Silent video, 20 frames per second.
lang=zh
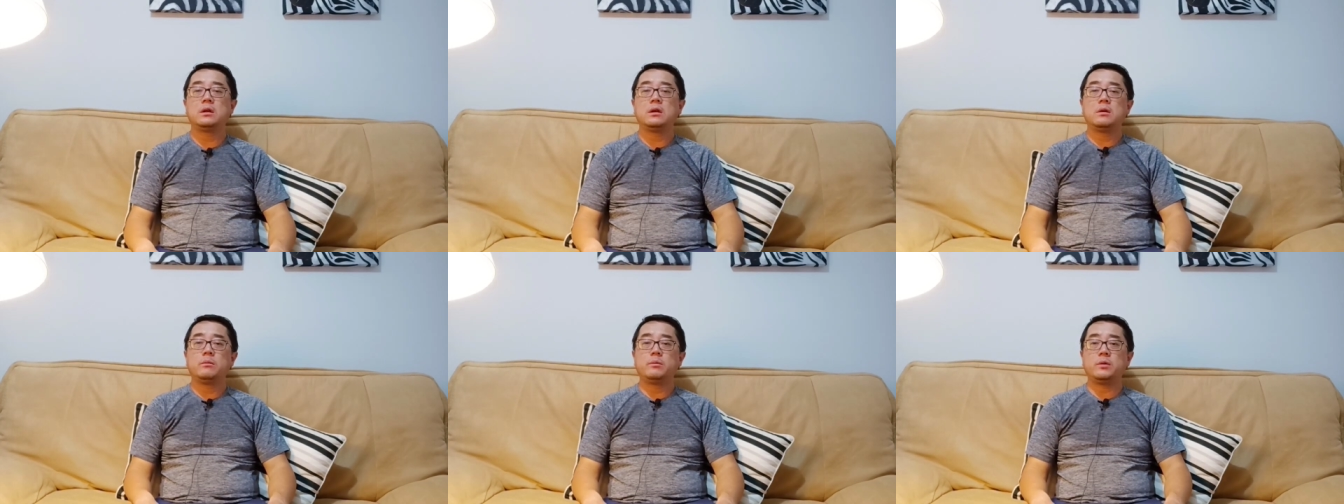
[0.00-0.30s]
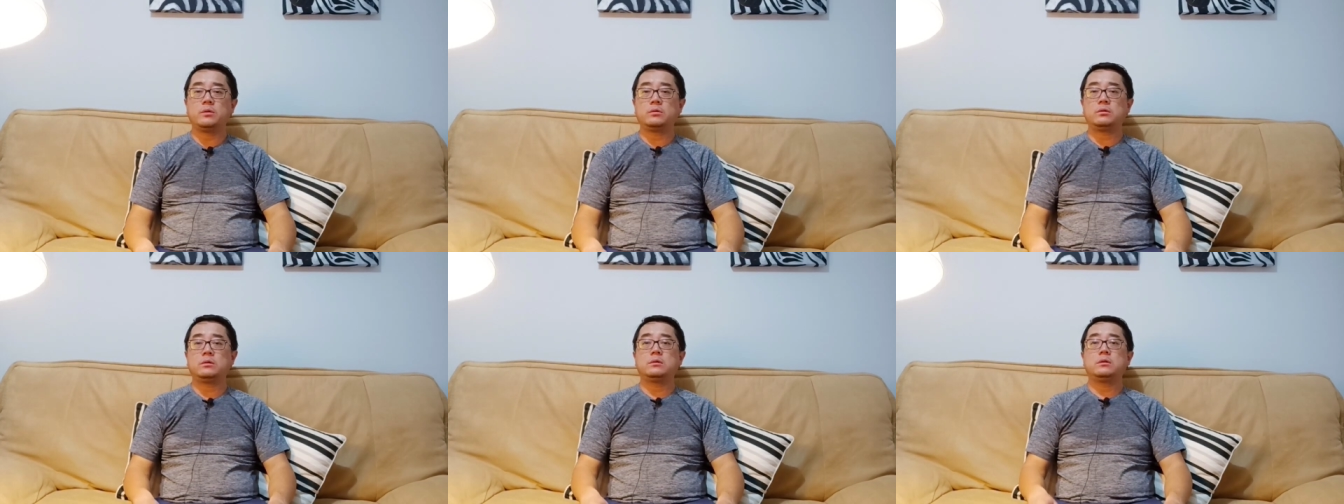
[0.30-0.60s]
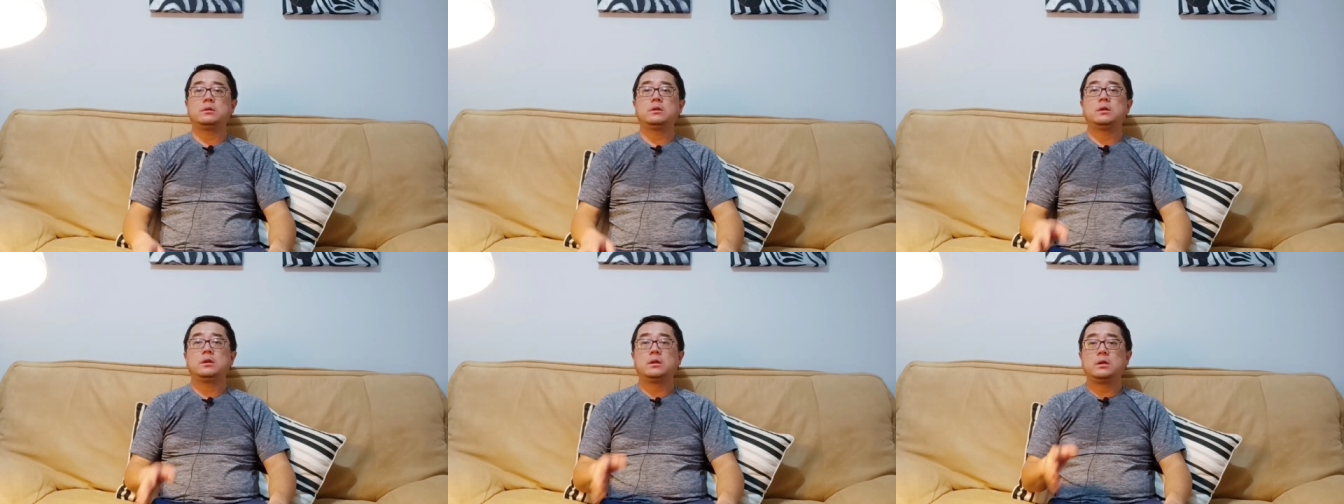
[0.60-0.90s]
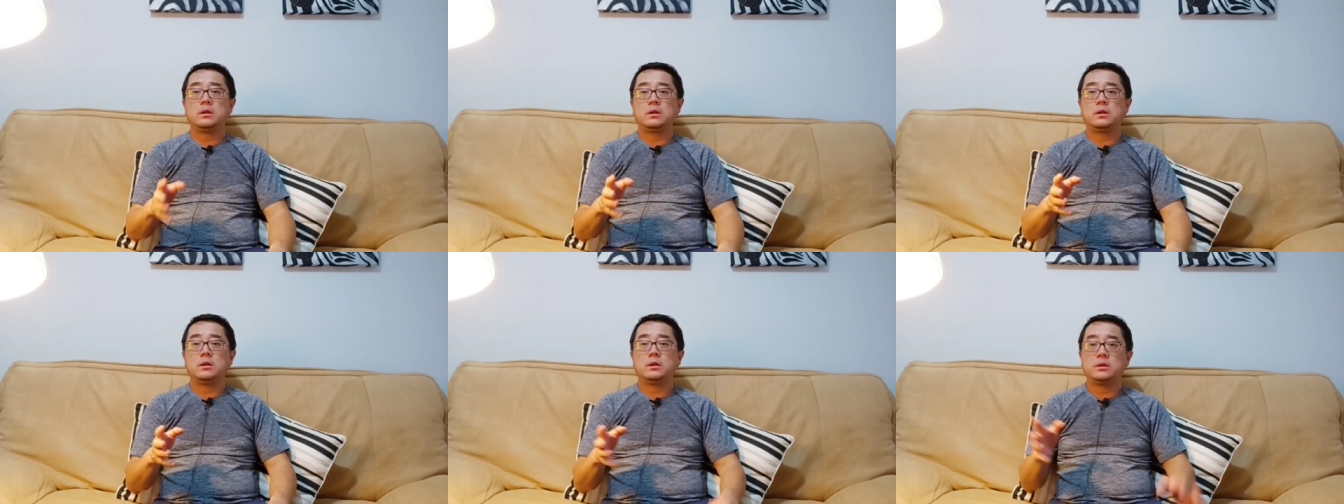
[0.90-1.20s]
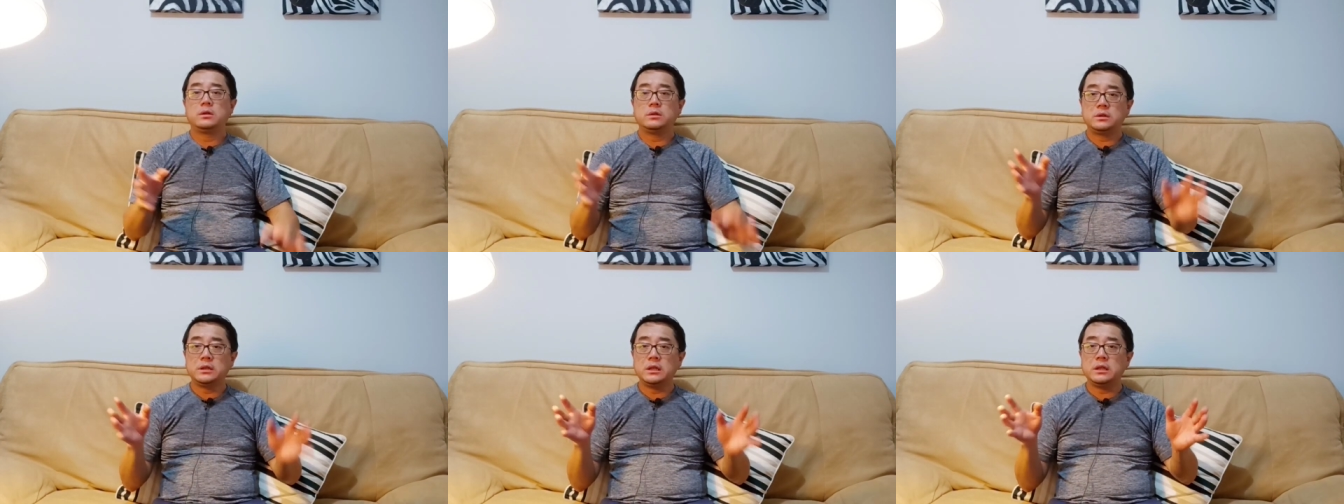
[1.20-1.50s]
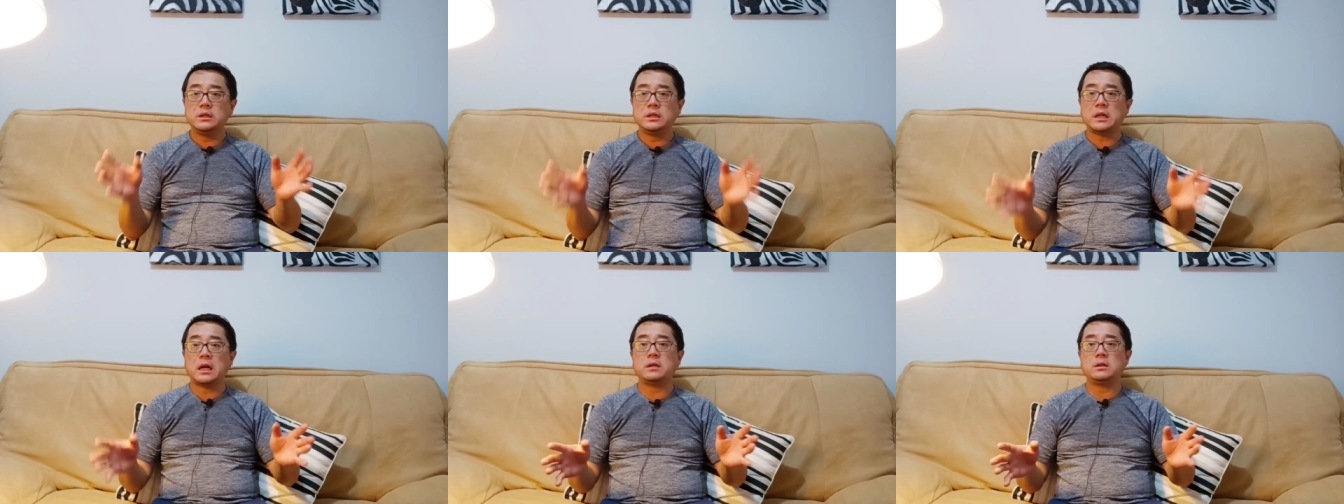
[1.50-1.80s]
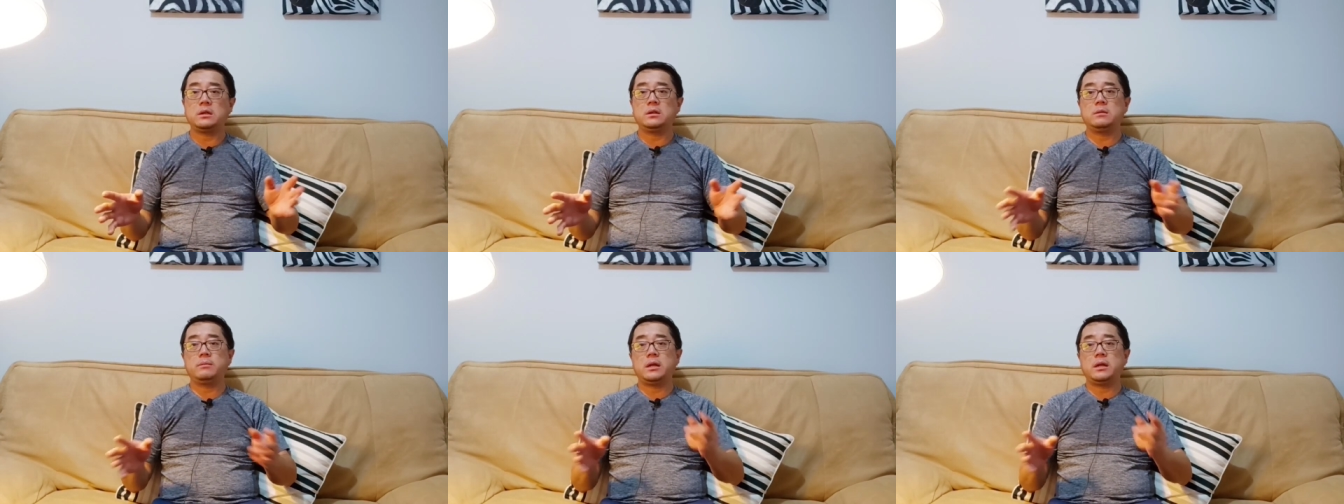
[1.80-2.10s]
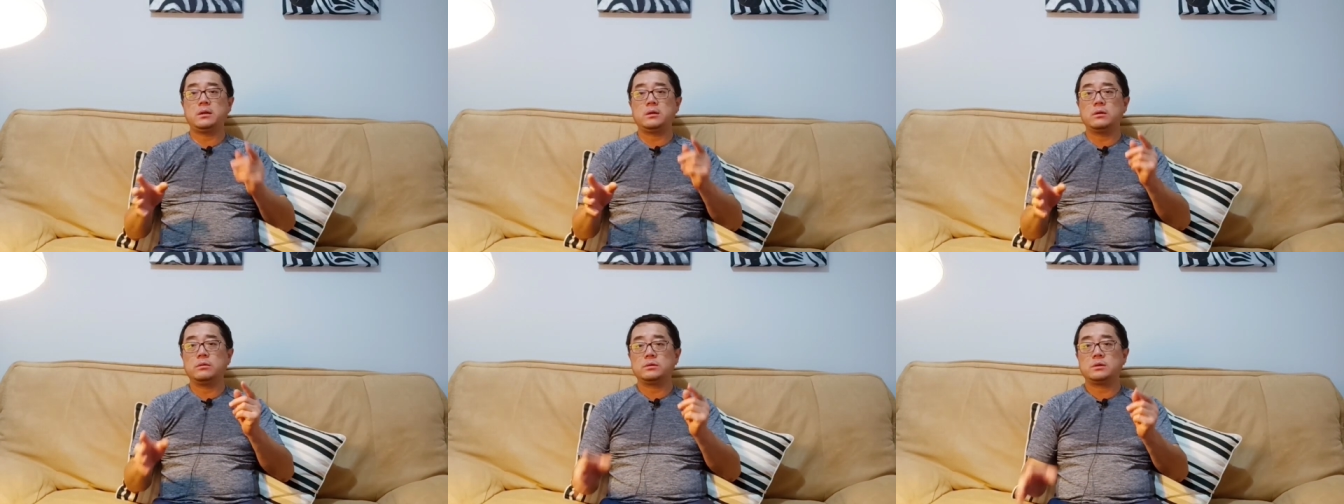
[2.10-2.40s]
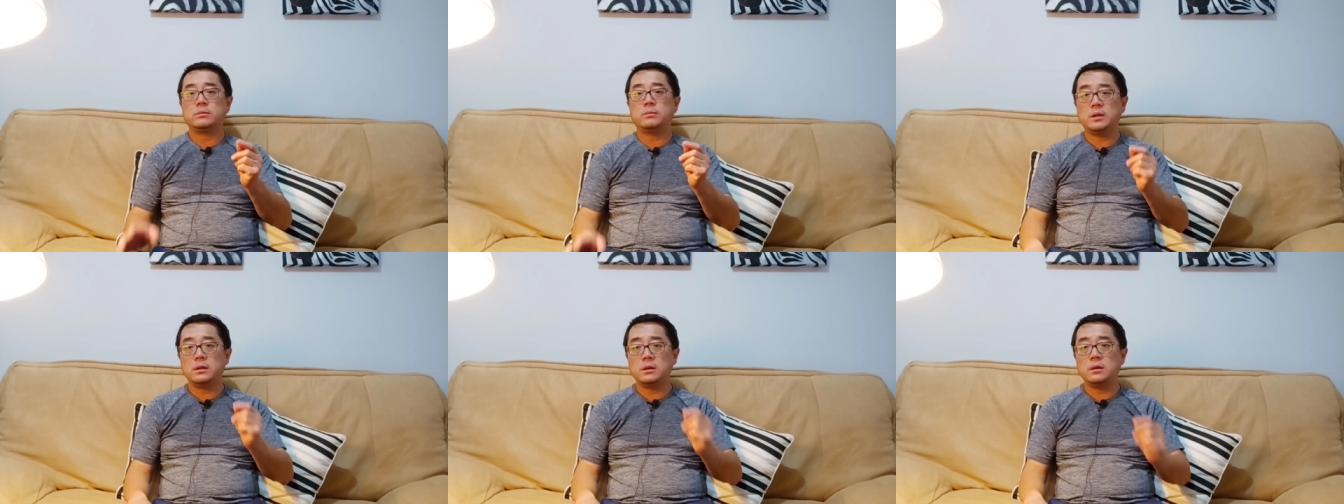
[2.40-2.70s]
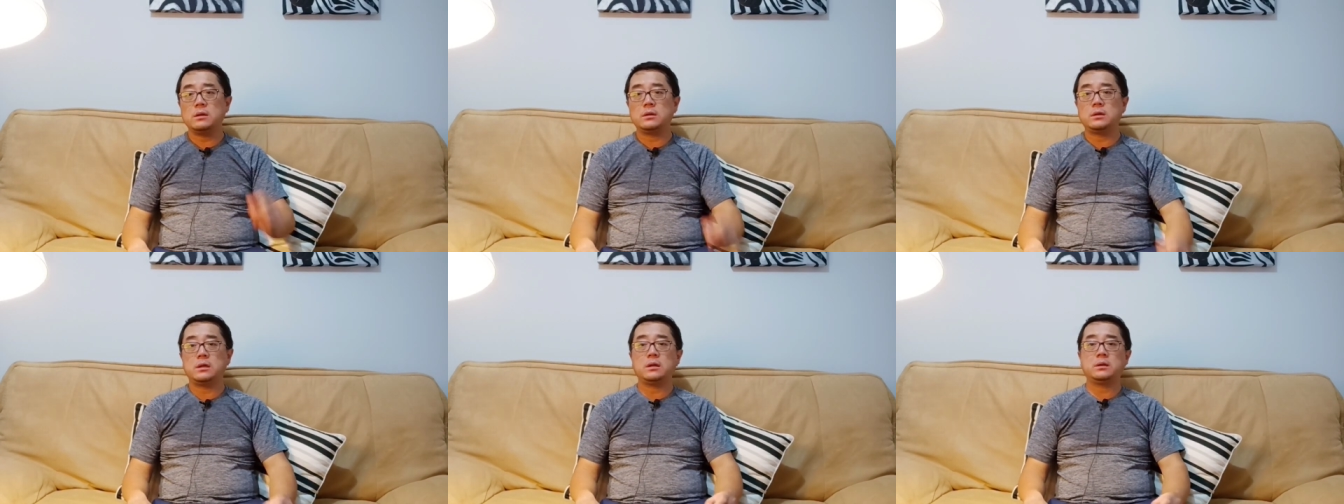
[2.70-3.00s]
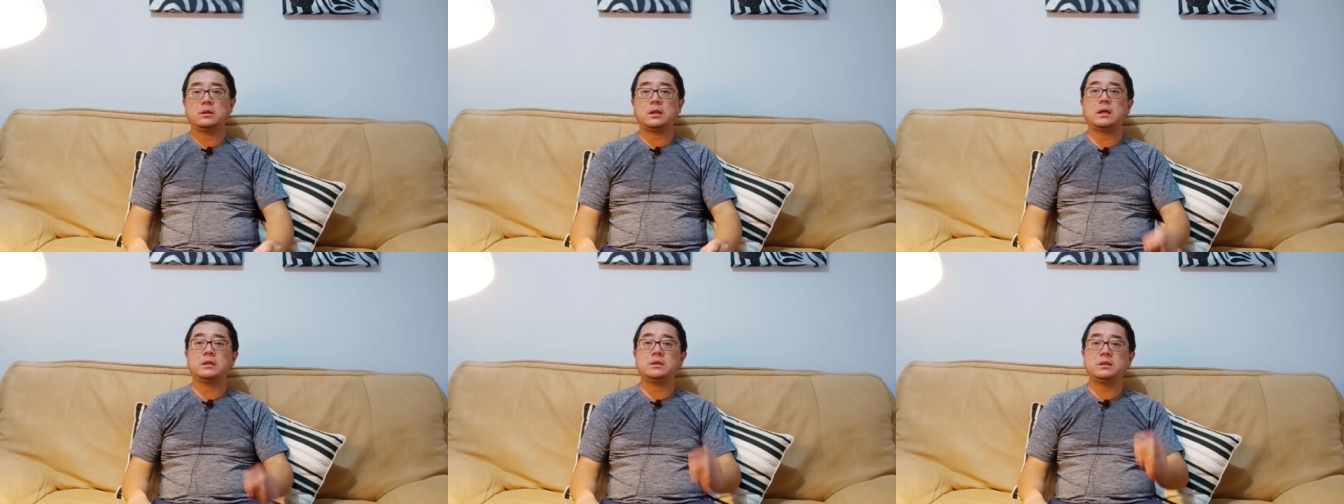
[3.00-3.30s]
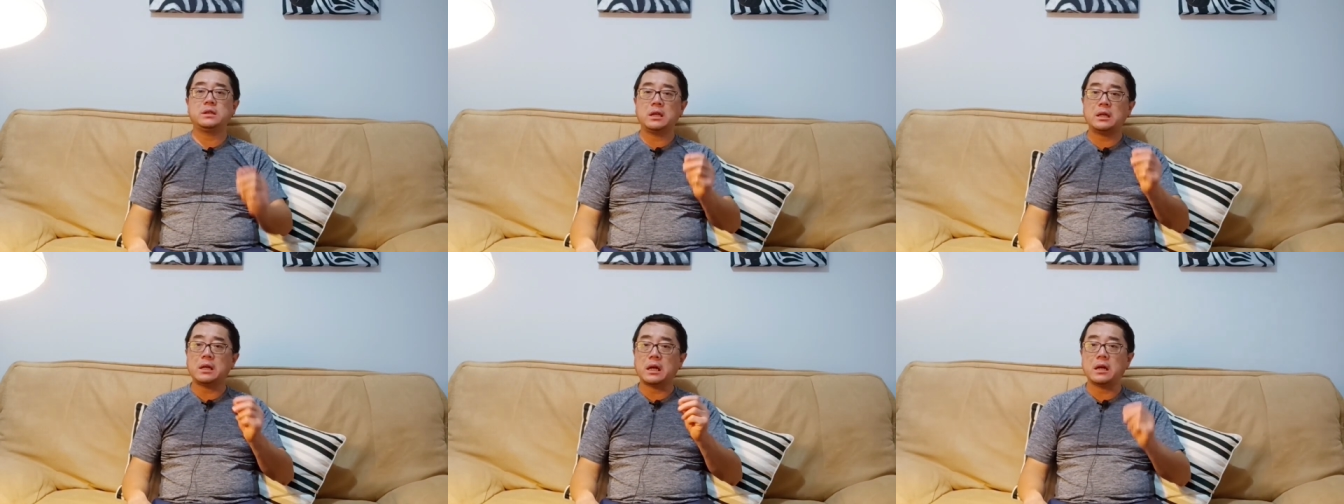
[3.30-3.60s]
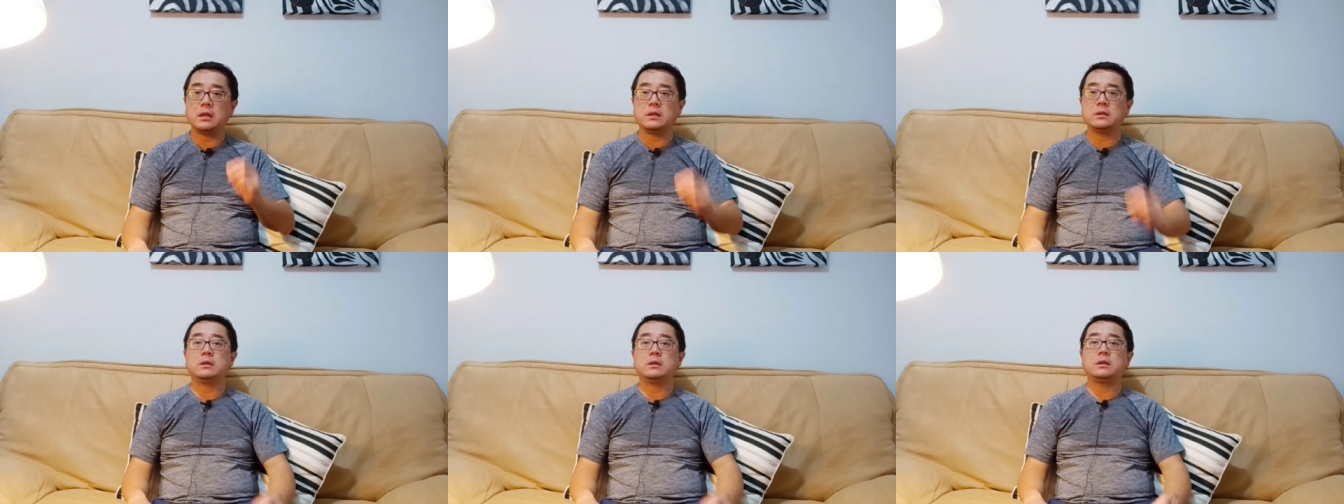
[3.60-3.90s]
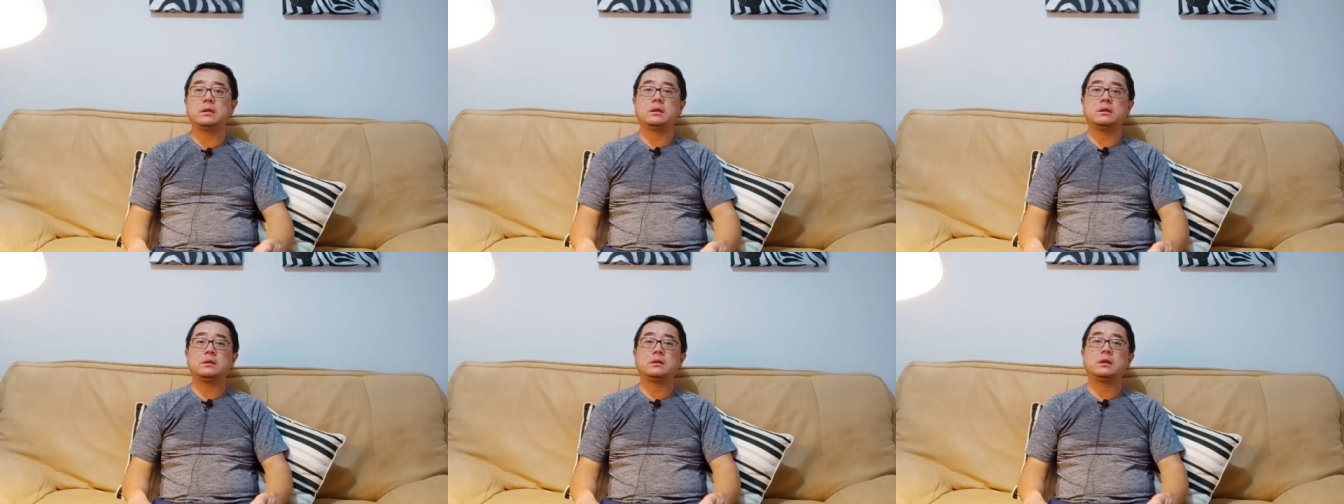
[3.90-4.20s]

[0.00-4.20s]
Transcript: 比如说，这一家人里面有这么一个人，他先感染上了。